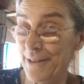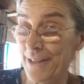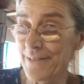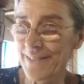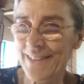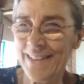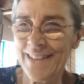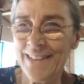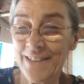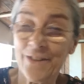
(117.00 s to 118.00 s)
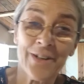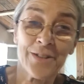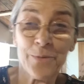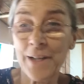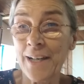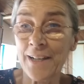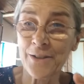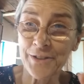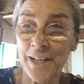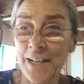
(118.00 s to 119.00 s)
Cuidado. No es,
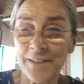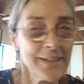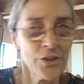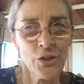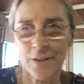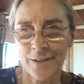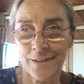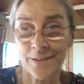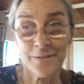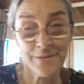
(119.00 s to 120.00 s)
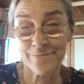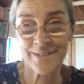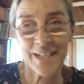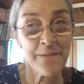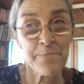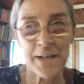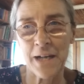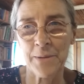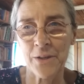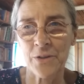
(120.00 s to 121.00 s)
bueno, trata, no, no, no, no. Sé
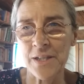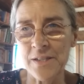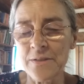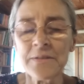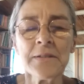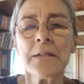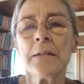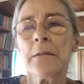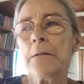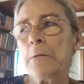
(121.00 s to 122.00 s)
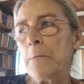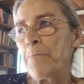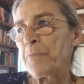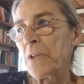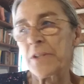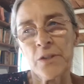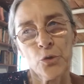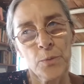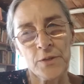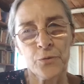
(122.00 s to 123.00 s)
impecable con eso si
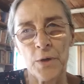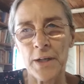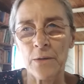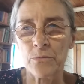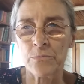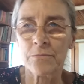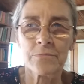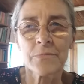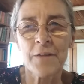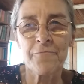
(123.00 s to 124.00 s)
tú ves fuera un